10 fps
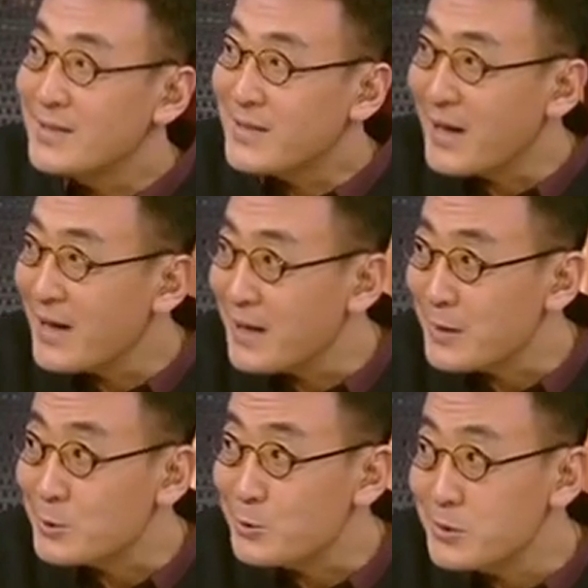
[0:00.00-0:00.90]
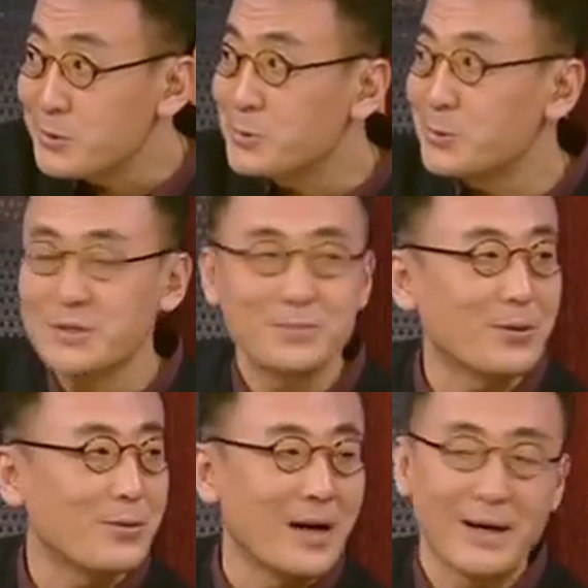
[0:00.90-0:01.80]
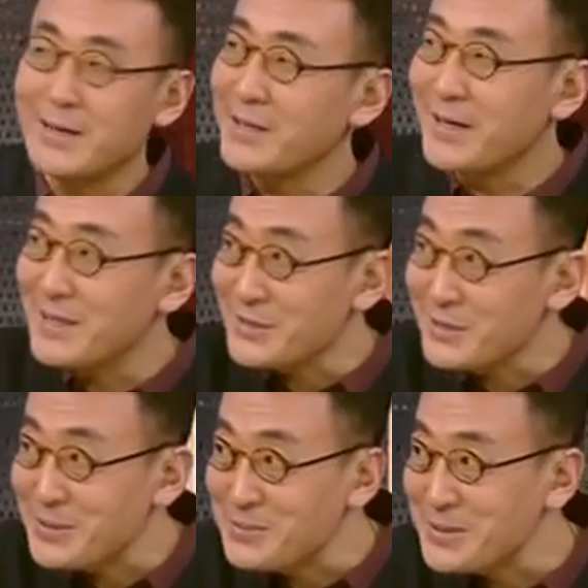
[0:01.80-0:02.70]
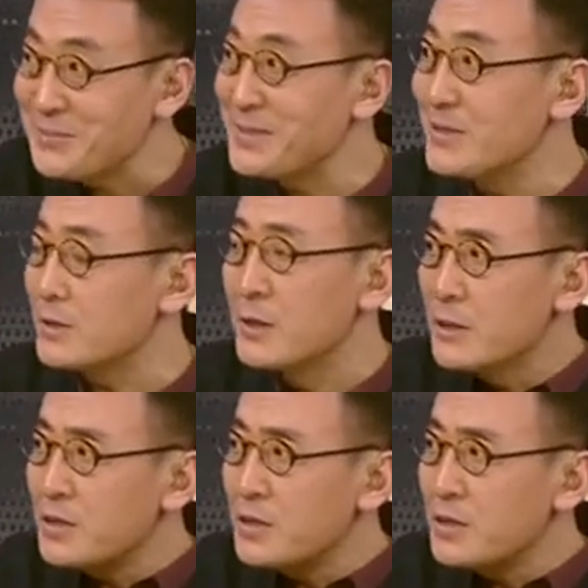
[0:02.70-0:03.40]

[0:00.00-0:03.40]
他呀说了一句什么话呀？他那是什么什么意思？